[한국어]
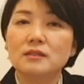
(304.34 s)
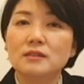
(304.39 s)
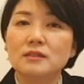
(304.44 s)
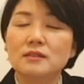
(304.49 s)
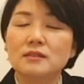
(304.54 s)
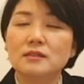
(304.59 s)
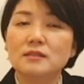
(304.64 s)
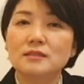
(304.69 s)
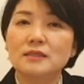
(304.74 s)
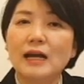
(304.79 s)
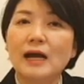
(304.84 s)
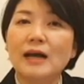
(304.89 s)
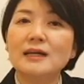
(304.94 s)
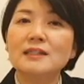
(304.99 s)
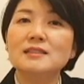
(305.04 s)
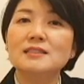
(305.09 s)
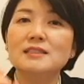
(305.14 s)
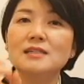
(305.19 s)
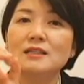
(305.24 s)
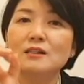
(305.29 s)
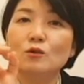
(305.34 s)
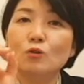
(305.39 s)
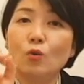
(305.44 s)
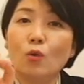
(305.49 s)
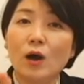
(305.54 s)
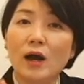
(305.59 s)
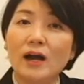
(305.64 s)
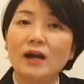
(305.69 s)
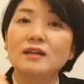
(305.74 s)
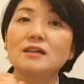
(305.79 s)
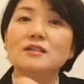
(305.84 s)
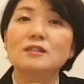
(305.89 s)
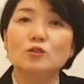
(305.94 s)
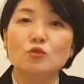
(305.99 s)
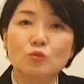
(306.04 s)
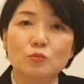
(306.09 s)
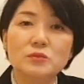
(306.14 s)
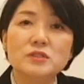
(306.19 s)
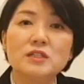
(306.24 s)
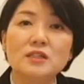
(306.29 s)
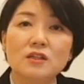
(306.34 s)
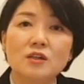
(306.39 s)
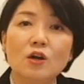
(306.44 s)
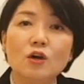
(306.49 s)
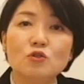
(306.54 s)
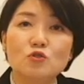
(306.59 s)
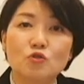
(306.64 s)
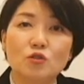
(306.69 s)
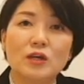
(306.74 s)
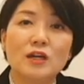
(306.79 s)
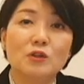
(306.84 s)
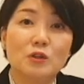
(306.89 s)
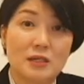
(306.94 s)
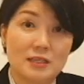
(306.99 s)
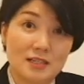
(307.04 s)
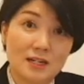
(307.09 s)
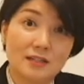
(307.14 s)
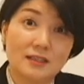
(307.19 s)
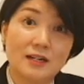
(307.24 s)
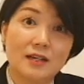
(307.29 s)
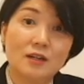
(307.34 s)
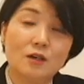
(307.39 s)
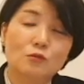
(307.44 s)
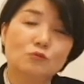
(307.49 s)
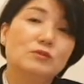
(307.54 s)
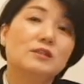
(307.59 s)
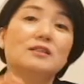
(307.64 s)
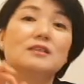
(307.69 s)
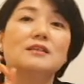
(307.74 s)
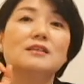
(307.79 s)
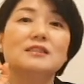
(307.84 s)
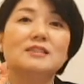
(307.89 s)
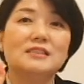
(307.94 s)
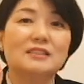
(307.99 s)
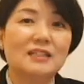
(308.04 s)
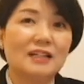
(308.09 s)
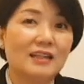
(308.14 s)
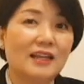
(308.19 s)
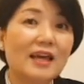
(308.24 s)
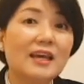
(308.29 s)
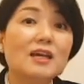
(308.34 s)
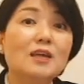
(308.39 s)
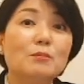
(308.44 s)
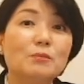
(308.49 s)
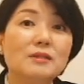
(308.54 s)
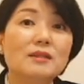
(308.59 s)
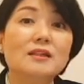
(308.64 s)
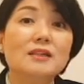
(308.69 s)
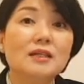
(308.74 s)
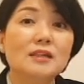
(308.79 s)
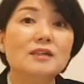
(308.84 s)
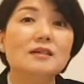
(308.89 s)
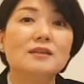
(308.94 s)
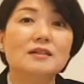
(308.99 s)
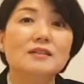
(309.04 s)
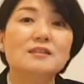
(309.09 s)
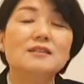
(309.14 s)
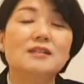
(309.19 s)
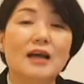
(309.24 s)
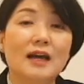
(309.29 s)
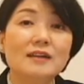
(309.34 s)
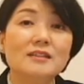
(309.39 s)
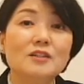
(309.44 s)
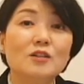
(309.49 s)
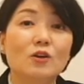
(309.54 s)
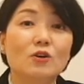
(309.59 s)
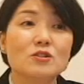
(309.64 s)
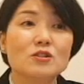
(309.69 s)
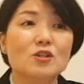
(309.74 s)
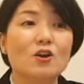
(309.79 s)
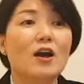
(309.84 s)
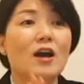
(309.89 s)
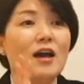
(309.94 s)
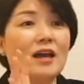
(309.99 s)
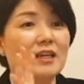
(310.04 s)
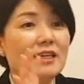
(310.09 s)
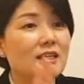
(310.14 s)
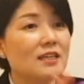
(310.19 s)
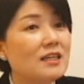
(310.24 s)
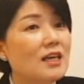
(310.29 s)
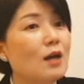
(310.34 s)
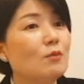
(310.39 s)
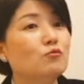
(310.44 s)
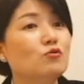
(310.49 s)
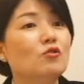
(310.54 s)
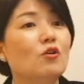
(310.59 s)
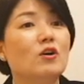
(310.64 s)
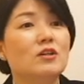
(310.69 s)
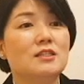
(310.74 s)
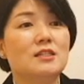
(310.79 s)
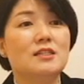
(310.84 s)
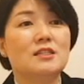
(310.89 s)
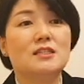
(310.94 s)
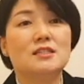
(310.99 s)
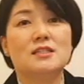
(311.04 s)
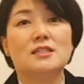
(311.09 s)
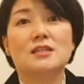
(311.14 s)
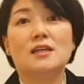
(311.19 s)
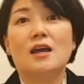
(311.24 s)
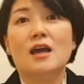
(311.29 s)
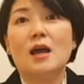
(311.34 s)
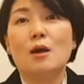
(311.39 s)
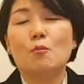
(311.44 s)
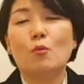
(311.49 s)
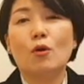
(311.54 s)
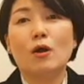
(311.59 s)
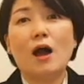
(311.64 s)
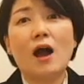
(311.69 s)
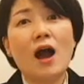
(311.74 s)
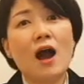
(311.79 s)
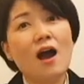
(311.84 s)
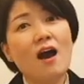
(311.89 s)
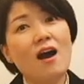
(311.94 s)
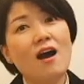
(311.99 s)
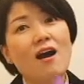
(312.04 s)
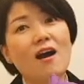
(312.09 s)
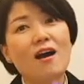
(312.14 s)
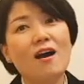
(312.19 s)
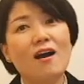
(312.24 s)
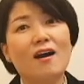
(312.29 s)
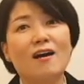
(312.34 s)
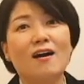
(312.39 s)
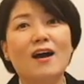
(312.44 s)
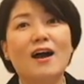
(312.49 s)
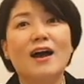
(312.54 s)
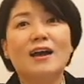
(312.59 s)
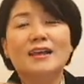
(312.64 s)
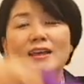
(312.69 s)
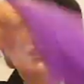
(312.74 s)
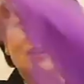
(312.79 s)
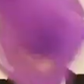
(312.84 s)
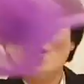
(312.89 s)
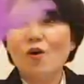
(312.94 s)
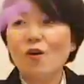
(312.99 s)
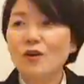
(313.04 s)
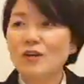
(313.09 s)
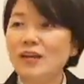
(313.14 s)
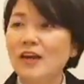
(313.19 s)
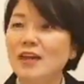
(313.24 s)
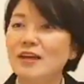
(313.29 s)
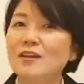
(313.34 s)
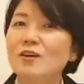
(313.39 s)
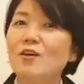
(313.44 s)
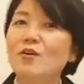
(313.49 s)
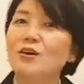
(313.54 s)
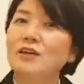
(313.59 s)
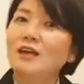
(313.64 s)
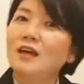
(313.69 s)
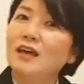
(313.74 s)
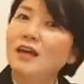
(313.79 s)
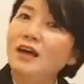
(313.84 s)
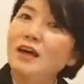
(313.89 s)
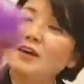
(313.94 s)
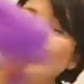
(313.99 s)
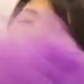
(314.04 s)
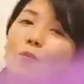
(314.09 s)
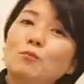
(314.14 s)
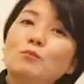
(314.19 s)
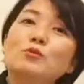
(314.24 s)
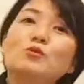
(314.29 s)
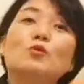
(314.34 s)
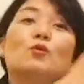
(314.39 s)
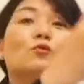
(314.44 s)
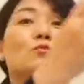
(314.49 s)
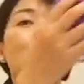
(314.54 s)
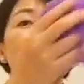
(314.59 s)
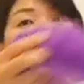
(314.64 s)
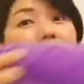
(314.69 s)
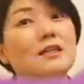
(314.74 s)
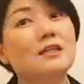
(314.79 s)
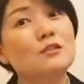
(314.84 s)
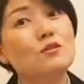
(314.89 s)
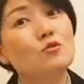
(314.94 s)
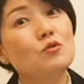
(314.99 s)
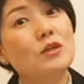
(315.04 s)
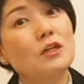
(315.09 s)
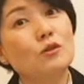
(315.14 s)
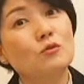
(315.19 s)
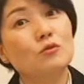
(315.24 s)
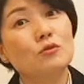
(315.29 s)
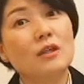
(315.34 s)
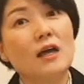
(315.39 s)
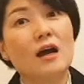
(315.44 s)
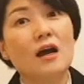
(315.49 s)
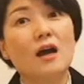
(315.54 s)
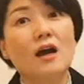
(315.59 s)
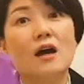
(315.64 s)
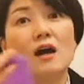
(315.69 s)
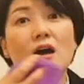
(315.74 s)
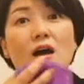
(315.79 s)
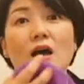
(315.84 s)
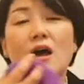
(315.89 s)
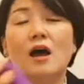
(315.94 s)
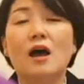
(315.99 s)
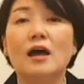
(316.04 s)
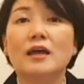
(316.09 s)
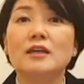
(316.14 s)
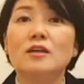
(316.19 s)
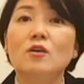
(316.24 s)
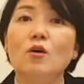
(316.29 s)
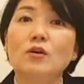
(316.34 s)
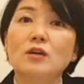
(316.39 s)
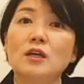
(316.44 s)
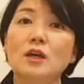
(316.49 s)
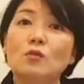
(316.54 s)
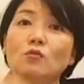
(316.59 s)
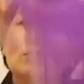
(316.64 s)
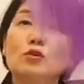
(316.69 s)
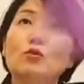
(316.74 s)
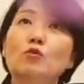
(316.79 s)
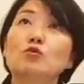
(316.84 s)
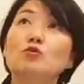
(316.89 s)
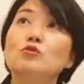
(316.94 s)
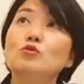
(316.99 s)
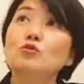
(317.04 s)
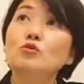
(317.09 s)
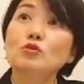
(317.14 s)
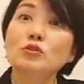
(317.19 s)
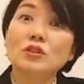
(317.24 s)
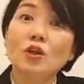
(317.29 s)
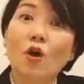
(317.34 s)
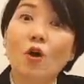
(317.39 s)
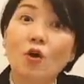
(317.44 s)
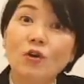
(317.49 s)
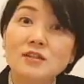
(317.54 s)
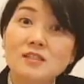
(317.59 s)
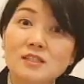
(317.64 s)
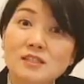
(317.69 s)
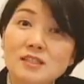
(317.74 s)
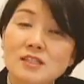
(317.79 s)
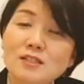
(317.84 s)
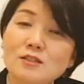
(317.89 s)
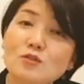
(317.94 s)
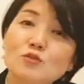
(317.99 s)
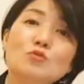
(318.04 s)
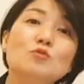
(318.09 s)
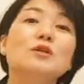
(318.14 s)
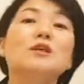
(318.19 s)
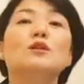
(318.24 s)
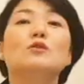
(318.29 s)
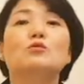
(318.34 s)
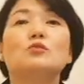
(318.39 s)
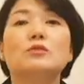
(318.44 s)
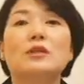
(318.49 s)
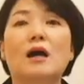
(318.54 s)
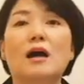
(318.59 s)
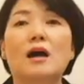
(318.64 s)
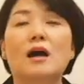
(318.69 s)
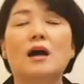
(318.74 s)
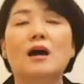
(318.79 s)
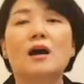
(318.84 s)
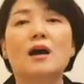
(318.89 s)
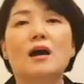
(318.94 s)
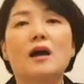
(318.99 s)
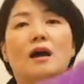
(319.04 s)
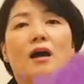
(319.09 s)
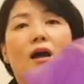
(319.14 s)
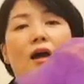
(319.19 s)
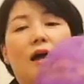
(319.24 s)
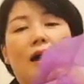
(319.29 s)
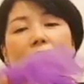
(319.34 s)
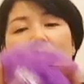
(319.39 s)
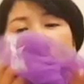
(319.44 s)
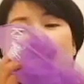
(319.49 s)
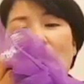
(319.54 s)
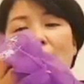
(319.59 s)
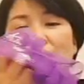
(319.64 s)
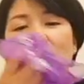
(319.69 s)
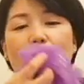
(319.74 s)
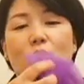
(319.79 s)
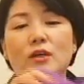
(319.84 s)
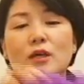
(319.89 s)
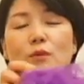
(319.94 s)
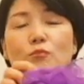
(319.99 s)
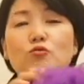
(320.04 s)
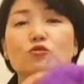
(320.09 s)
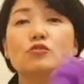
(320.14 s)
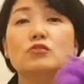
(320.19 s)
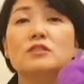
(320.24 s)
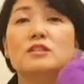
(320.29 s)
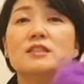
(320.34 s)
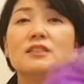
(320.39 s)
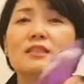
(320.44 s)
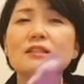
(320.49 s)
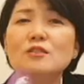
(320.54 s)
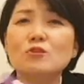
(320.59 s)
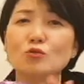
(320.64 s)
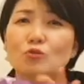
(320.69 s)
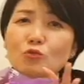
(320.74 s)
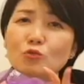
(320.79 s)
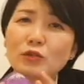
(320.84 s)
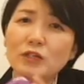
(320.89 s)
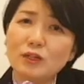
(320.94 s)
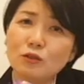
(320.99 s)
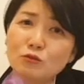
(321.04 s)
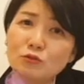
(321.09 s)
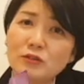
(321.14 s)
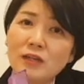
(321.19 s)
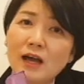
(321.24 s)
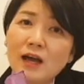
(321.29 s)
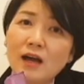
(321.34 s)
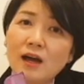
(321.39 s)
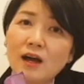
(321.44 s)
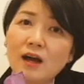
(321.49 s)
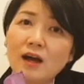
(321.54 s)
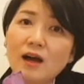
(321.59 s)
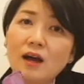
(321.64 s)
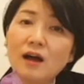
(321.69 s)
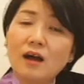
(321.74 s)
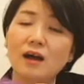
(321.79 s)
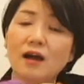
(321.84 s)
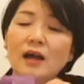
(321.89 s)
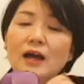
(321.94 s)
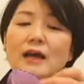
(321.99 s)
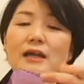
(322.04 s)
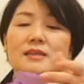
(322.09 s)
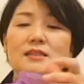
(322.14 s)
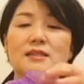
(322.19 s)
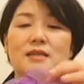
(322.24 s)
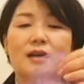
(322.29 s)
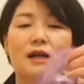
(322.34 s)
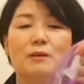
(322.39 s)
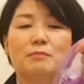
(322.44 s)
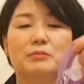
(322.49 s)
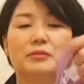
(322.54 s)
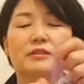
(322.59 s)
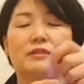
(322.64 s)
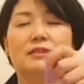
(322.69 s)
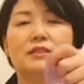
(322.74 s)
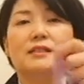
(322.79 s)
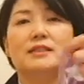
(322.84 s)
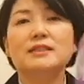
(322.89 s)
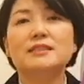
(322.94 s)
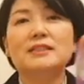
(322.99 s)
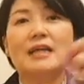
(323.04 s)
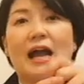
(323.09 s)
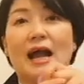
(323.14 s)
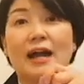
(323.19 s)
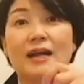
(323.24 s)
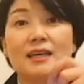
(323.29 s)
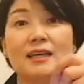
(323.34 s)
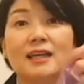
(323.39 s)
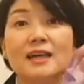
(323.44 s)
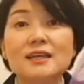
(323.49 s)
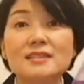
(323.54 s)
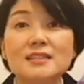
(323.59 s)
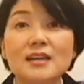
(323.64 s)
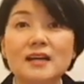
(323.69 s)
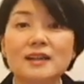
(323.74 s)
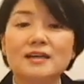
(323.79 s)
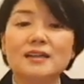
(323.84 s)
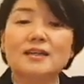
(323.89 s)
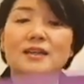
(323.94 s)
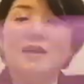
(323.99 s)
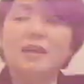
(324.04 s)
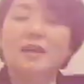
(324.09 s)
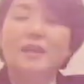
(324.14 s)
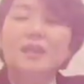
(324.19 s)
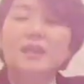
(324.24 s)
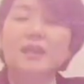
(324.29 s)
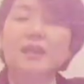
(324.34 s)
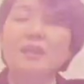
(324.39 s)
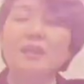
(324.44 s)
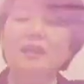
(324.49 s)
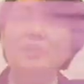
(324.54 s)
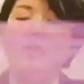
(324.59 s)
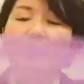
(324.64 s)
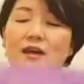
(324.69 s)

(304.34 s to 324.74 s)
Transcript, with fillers: 그 상징화를 좀 시켜주게 되잖아요. 우리는 이제 레이블링을 하는 거죠. 이게 무엇인지 뭔가 아 이렇게 이렇게 옆으로 움직일 수 있구나 이렇게 위로 쑥 던질 수 있구나 아 이렇게 뭉칠 수도 있구나 스카프를 작게 작게